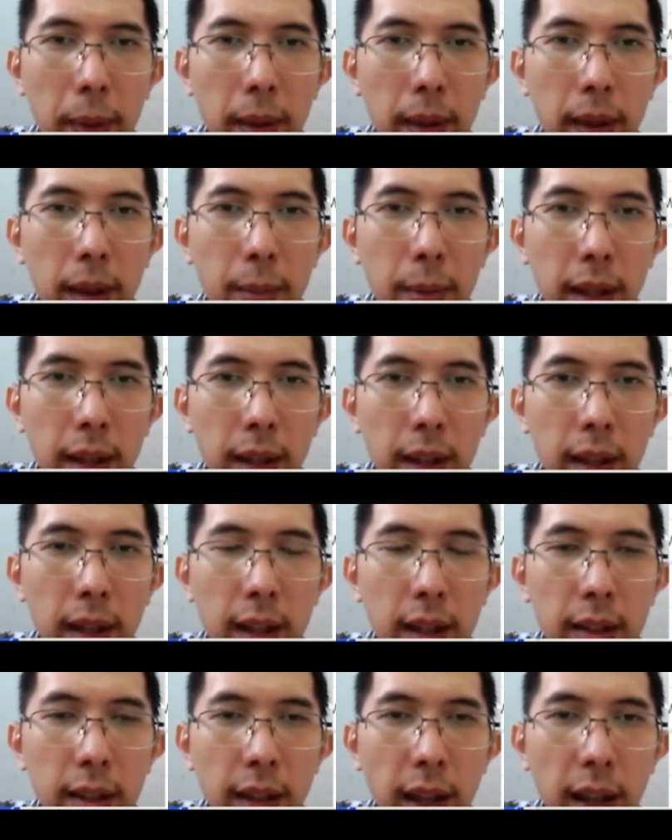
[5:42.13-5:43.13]
lebih ini
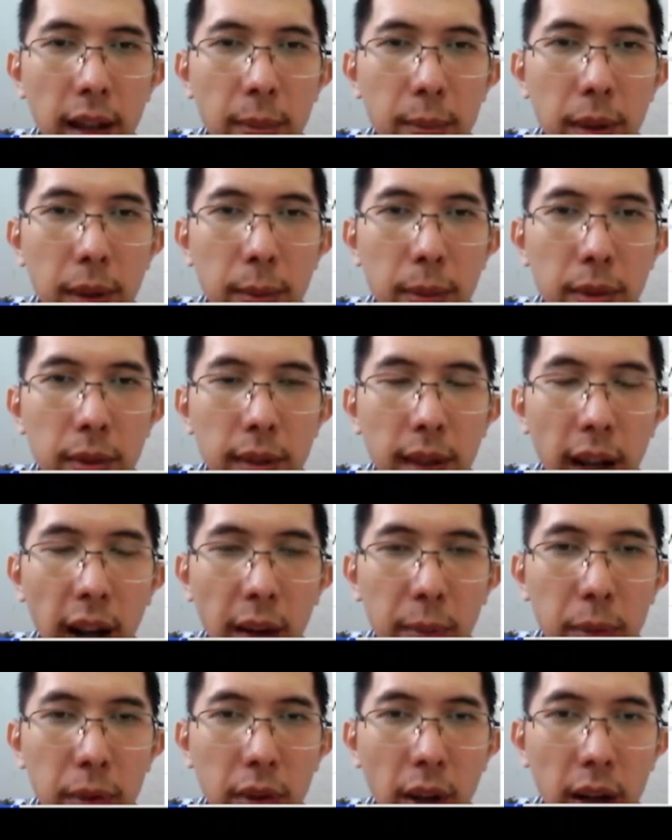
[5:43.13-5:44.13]
yang lebih
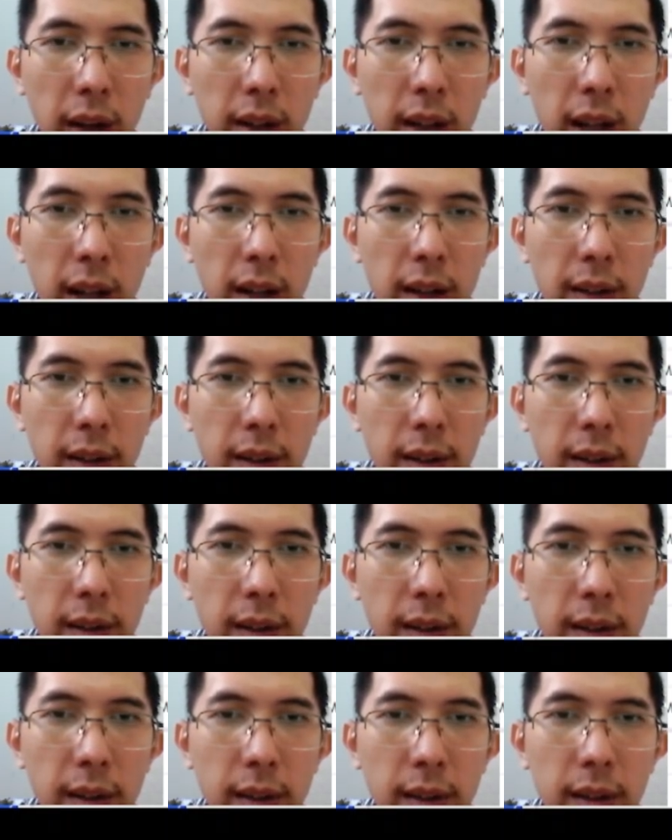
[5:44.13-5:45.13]
tren besarnya
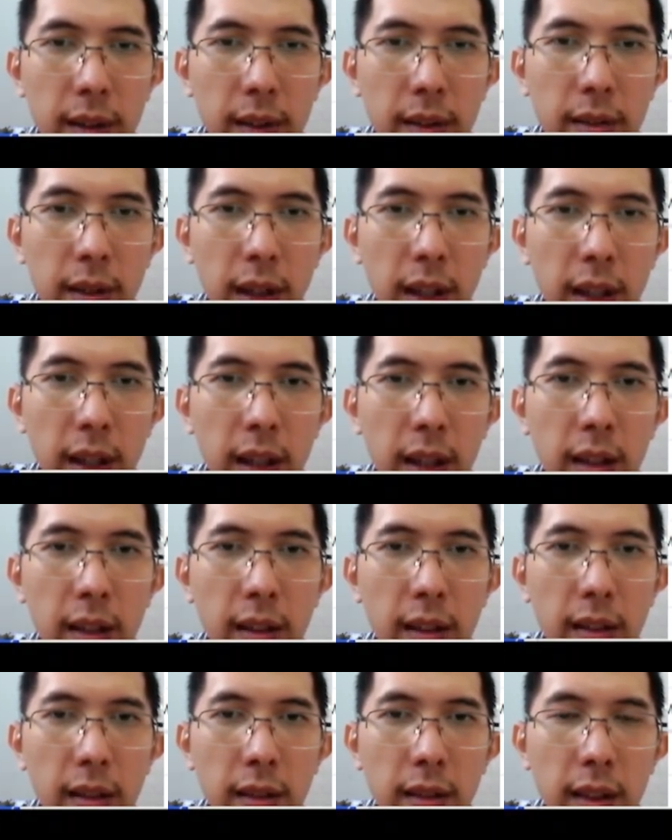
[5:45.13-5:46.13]
jadi
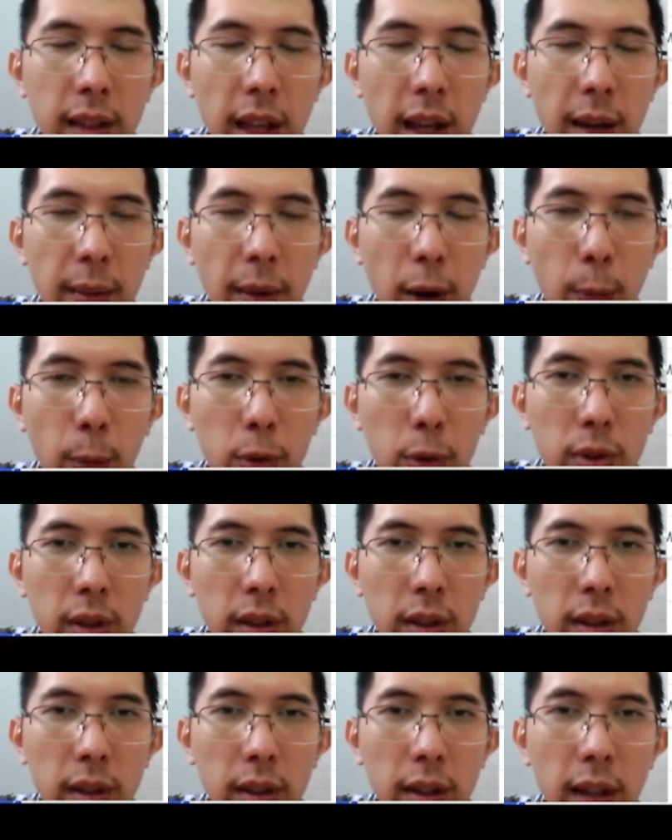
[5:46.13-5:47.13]
dia opposite
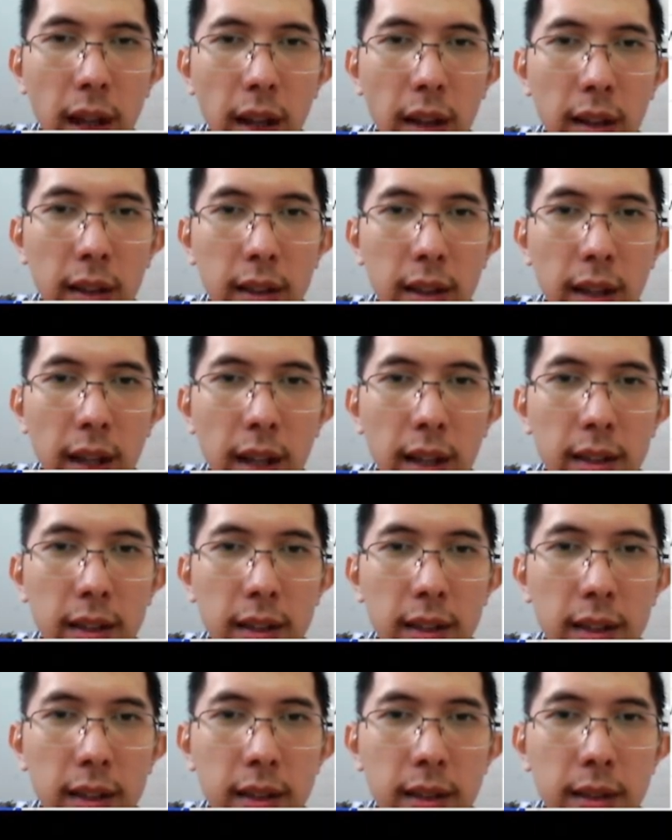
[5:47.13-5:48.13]
dia dia
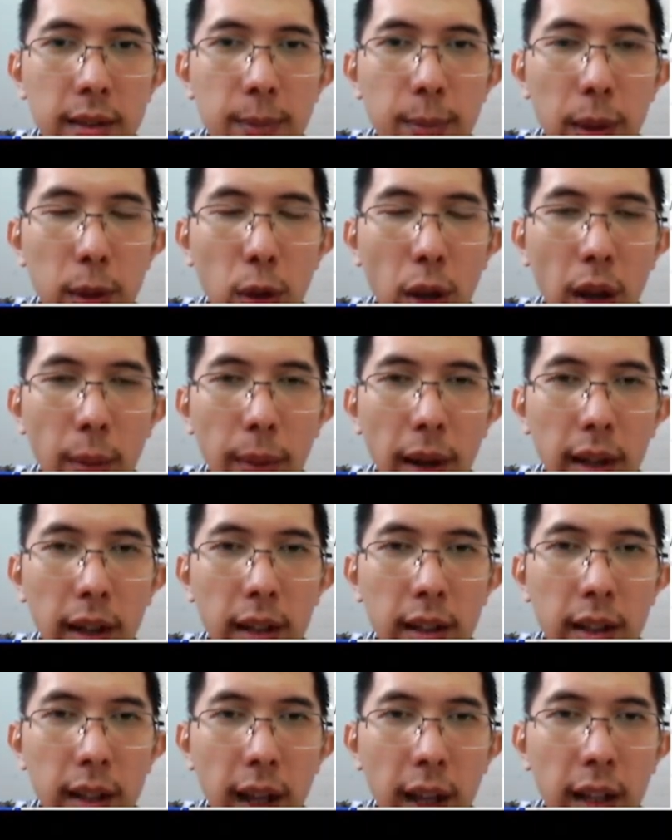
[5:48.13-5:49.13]
uh, bertolak
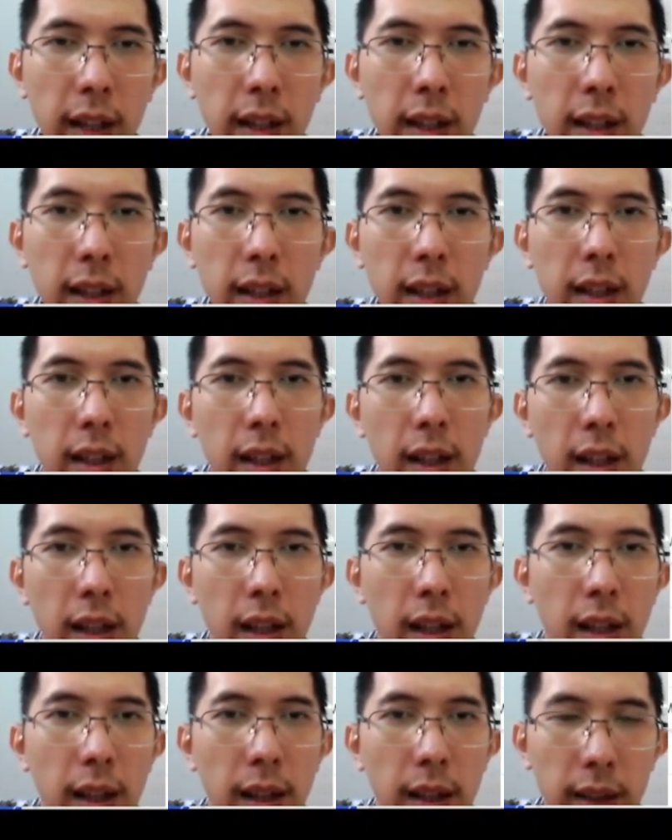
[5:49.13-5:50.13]
belakang dengan
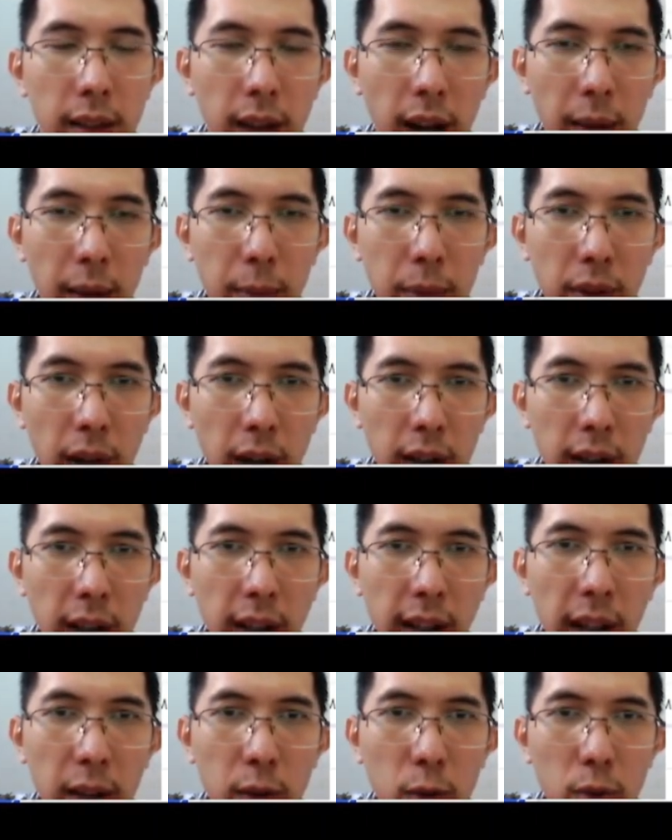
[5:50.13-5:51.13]
tren besarnya
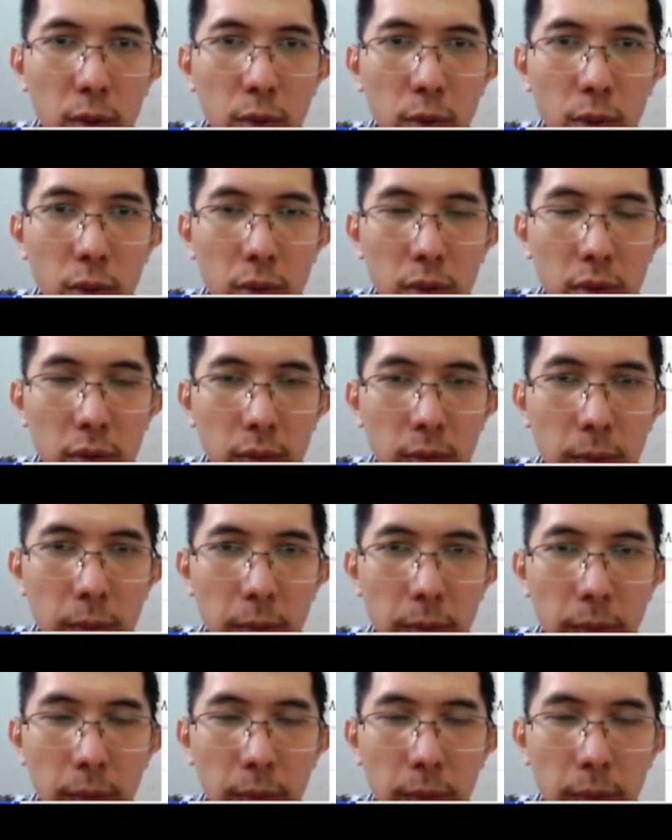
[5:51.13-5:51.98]
yaitu turun